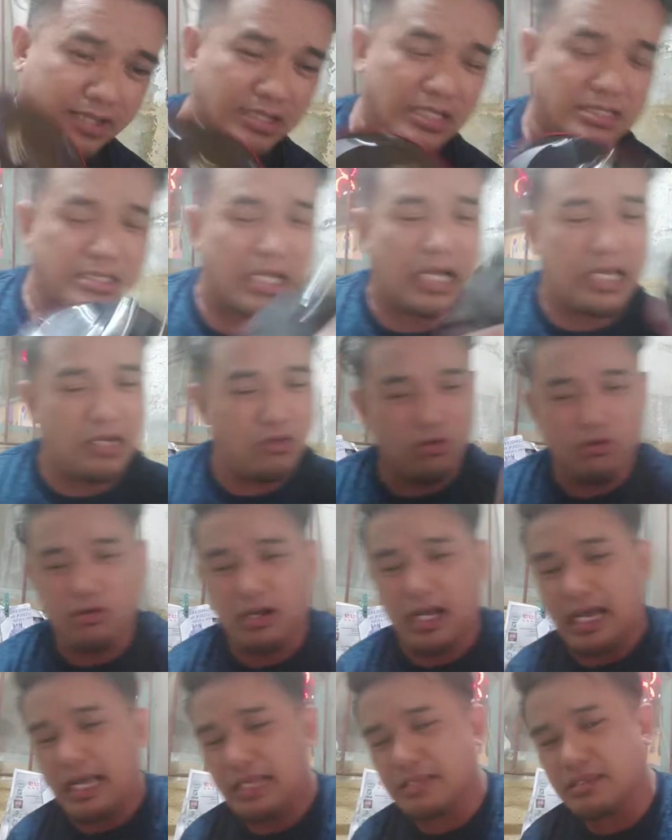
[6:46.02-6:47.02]
dyan sa
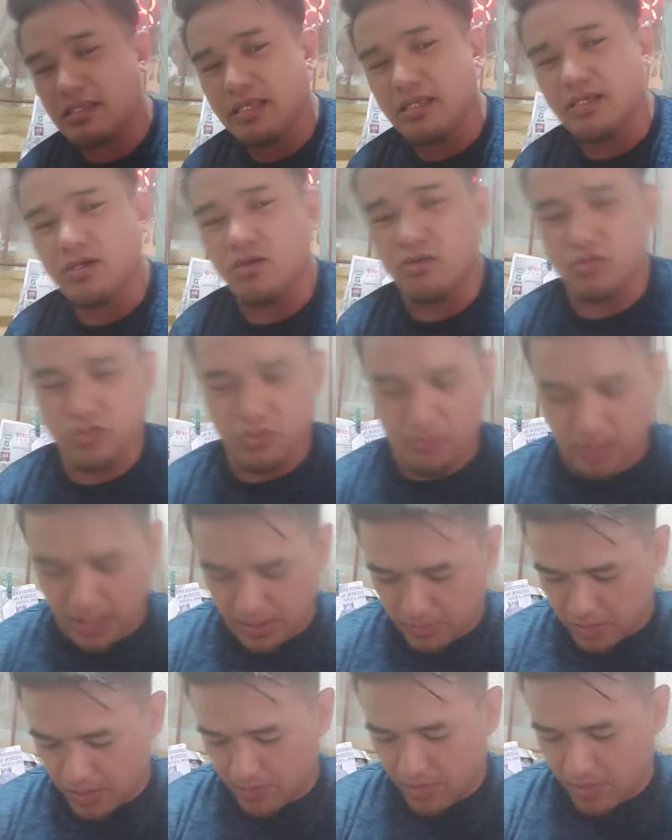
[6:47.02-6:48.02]
Caloocan o sa mga
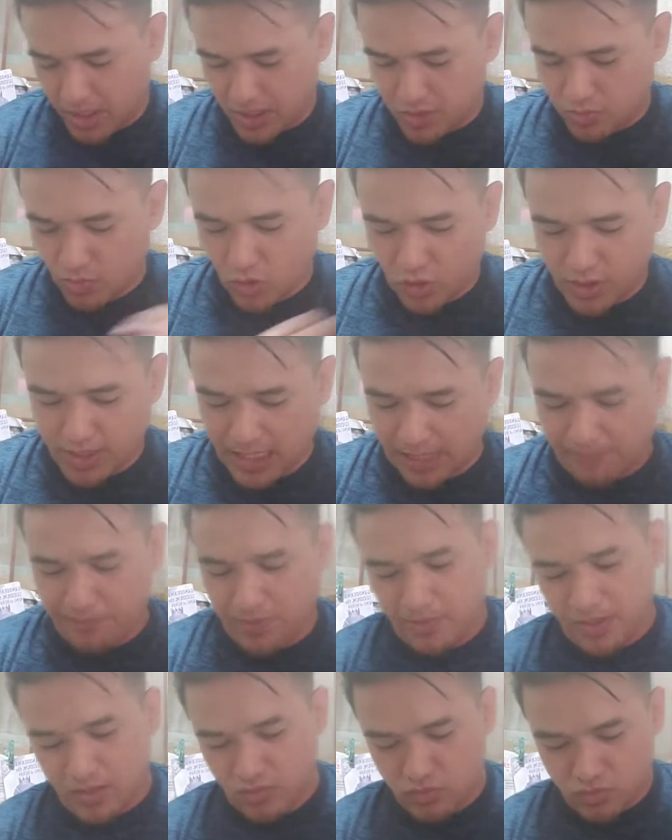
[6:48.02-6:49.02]
ibang mga small shop
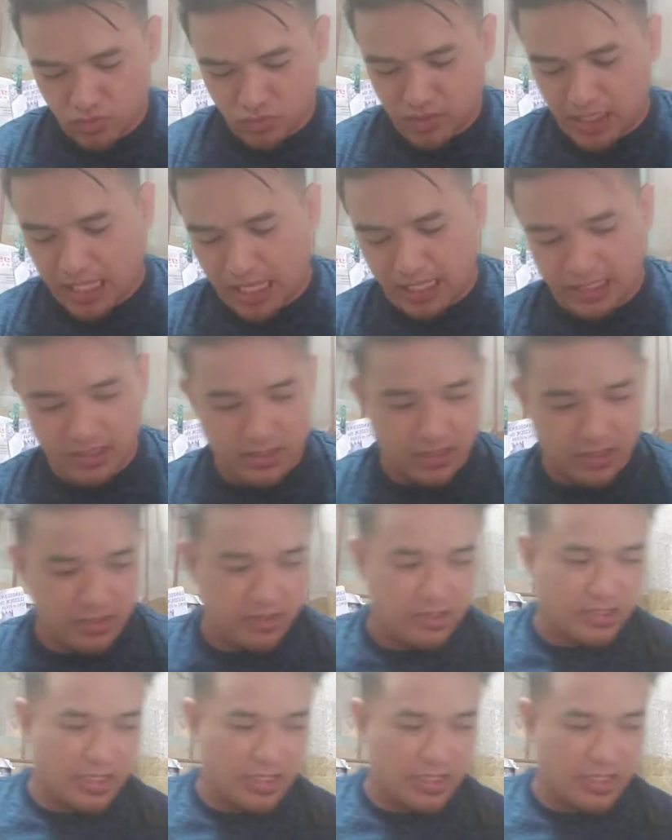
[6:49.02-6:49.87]
na marunong nakakaintindi sa